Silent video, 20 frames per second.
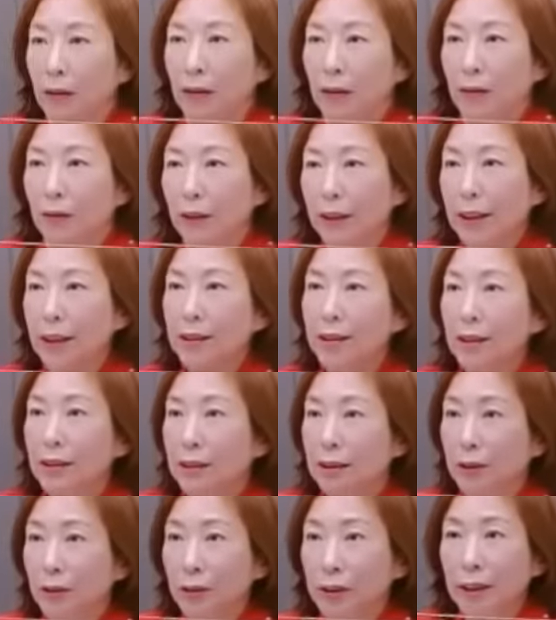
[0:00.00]
私た
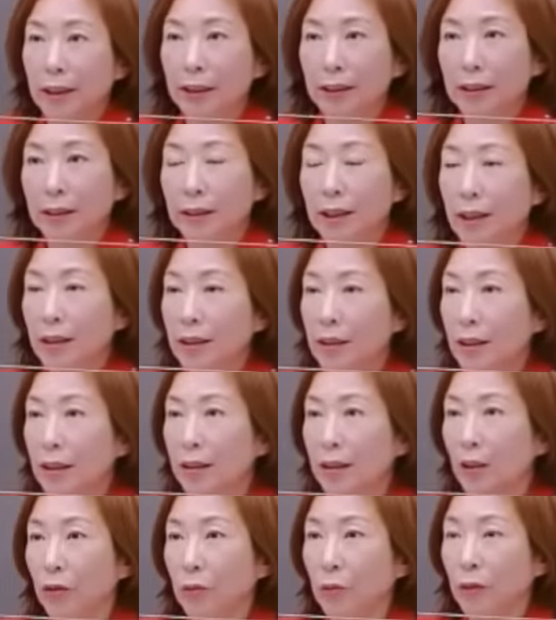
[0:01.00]
ち女性に参
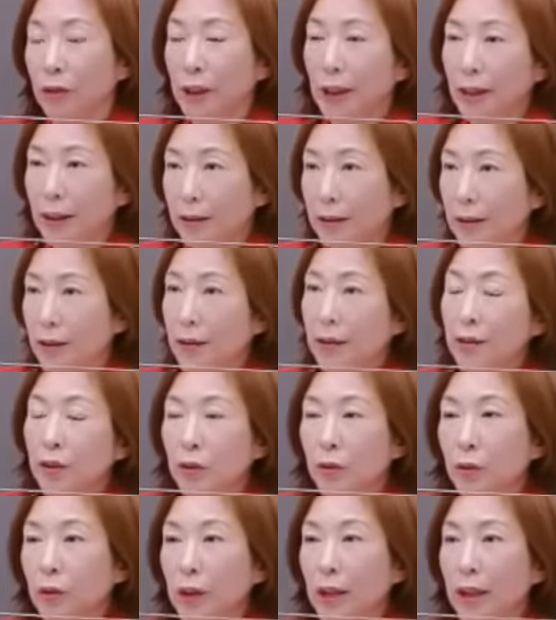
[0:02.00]
政権をもたらし
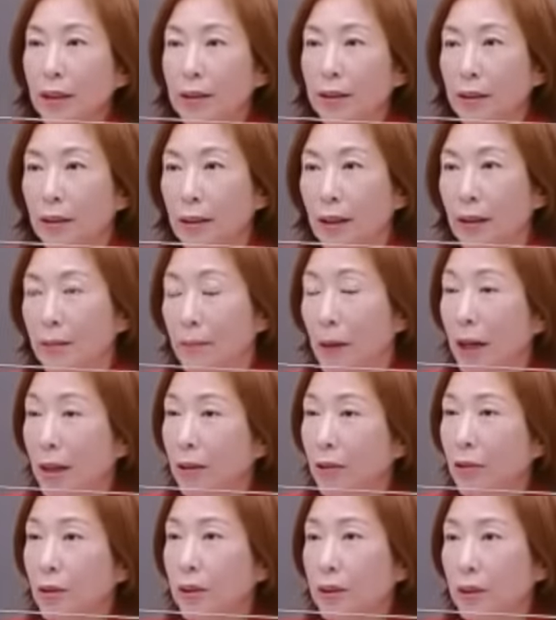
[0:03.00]
障害者や
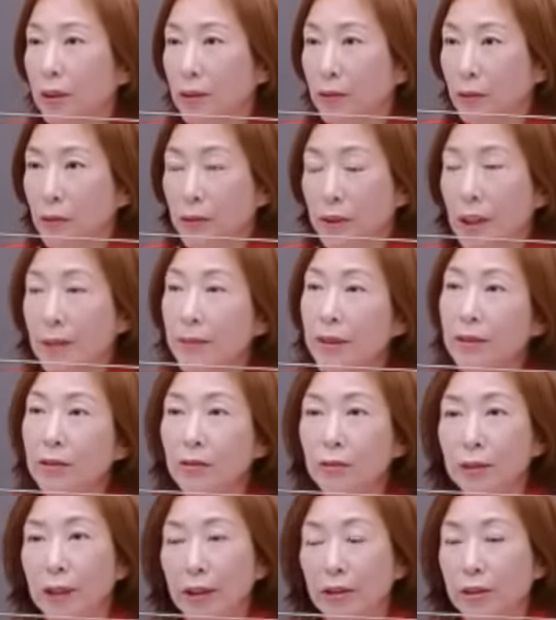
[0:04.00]
マイノリティの差
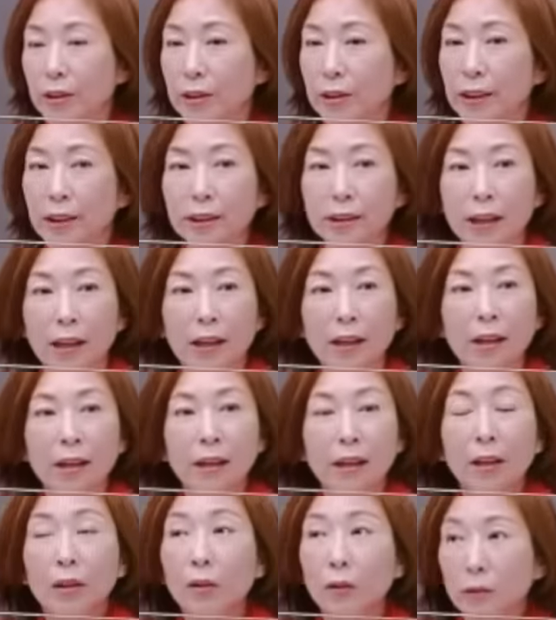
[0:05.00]
別をなくしてきた
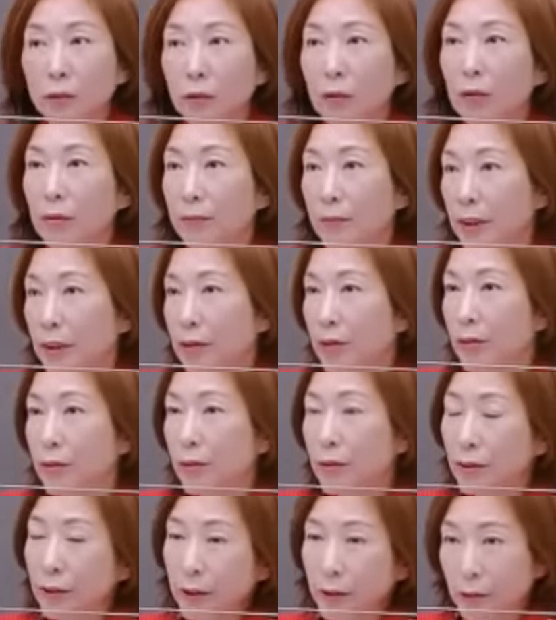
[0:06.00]
この民主
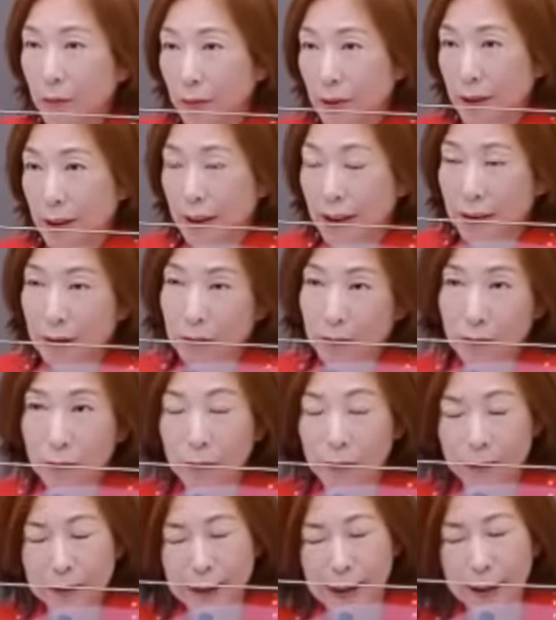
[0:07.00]
主義の政
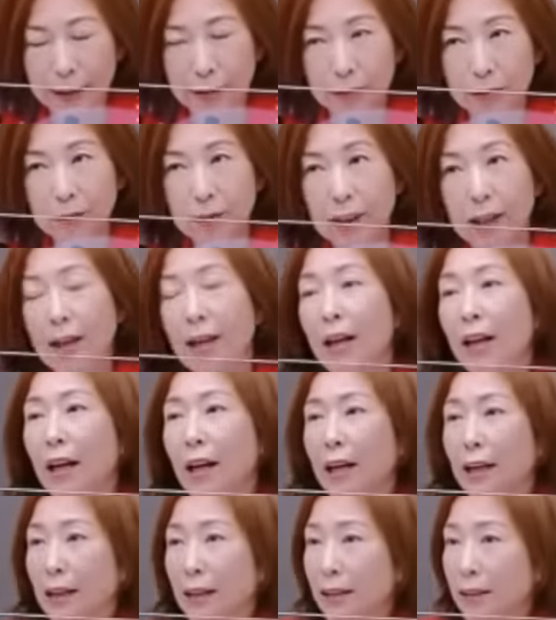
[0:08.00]
党制度で
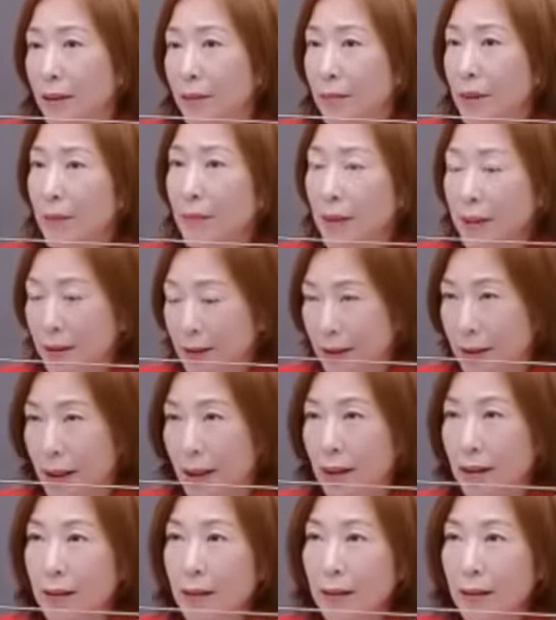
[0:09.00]
改めまし
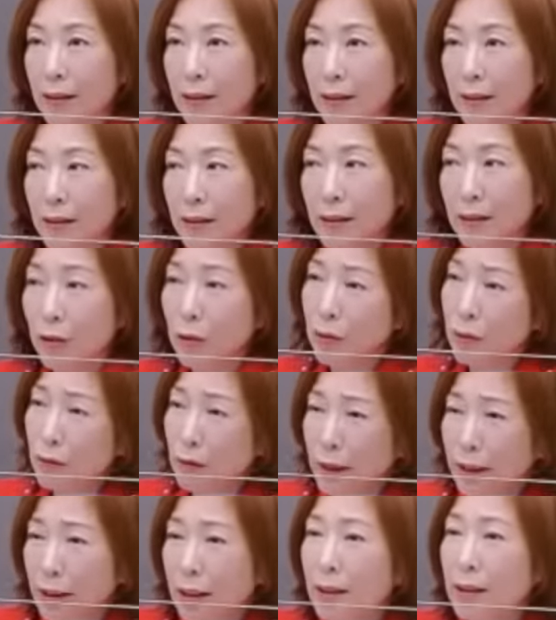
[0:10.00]
てよく
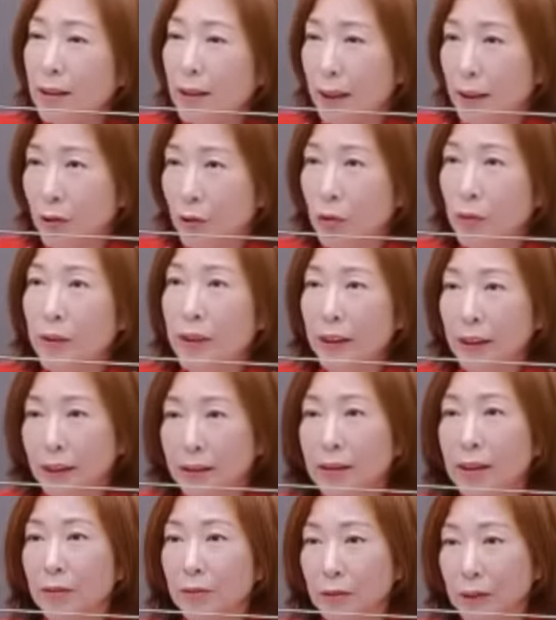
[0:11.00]
わからない答弁が
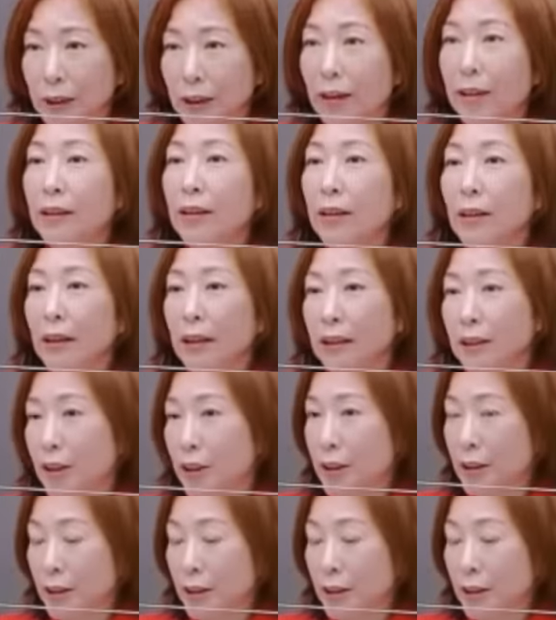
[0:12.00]
あったので知事